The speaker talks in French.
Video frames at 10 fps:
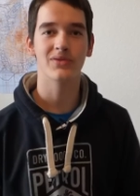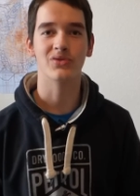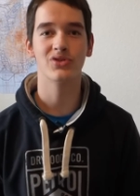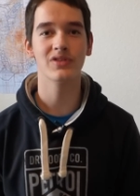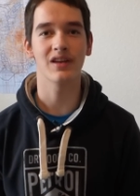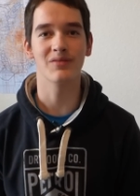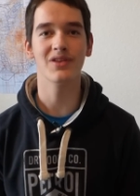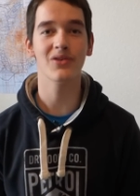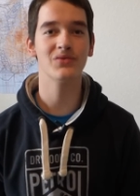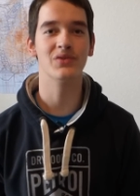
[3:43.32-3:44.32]
donc je
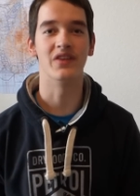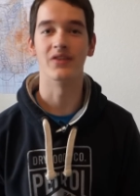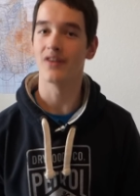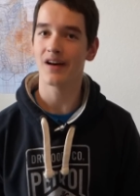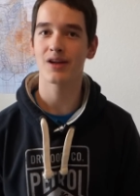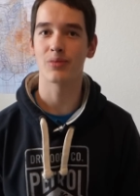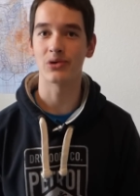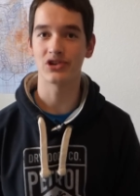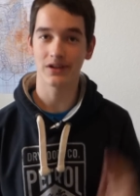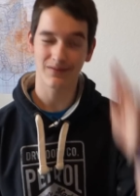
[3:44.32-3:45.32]
termine en vous disant à la
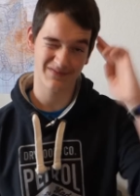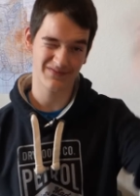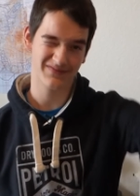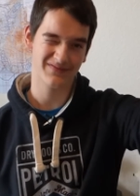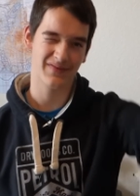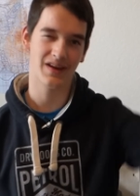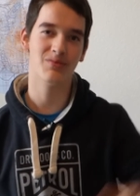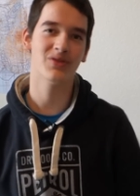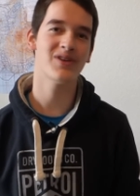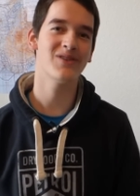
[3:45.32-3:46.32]
prochaine
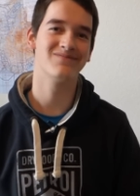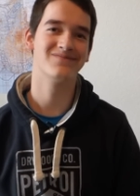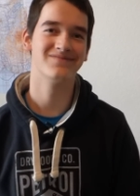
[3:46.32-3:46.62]
et bon vol